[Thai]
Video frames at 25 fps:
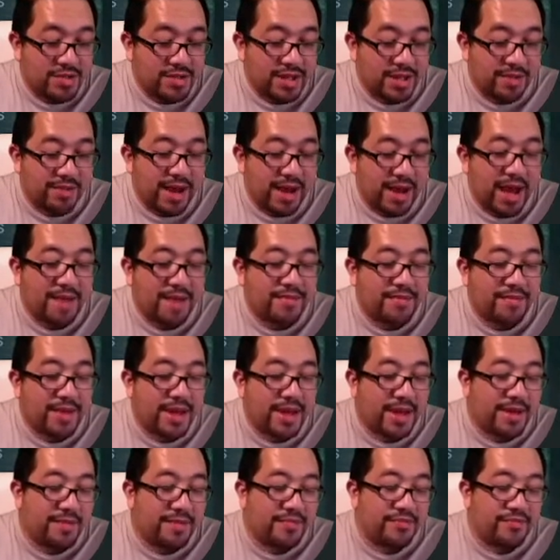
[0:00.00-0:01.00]
จากภาพนะ
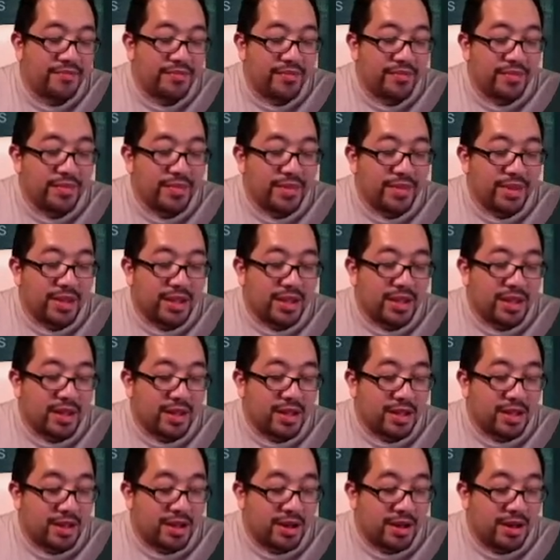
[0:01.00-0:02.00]
ฮะ
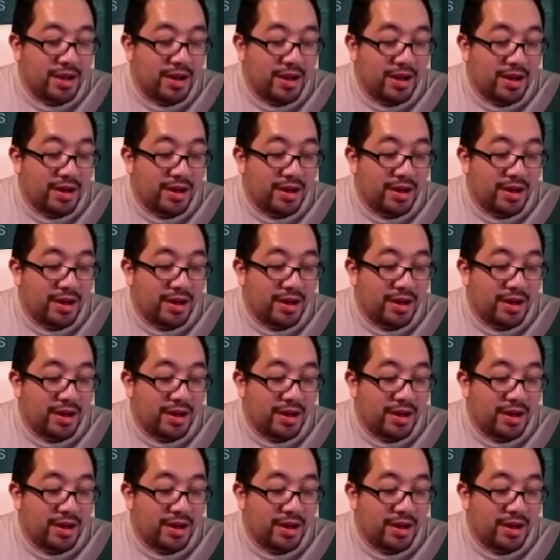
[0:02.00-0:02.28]
ก็